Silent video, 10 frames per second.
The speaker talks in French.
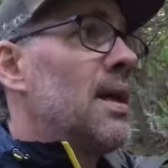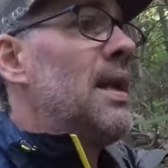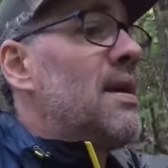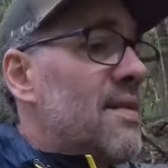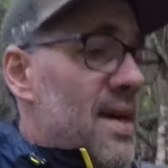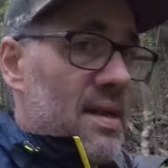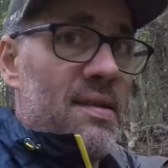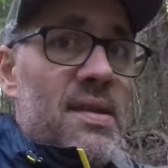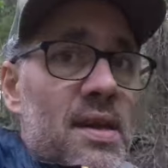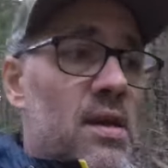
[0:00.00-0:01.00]
les
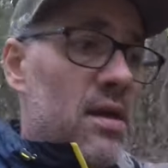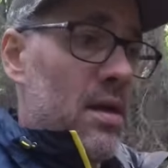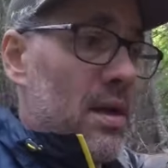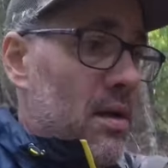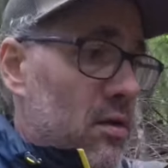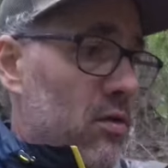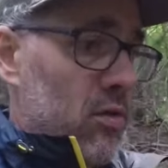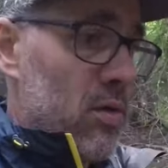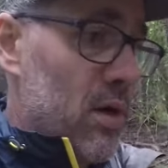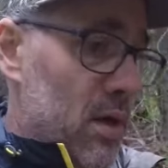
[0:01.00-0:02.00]
sentiers euh,
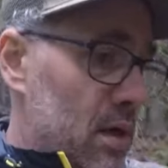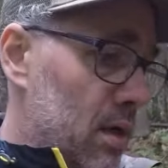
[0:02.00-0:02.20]
du euh,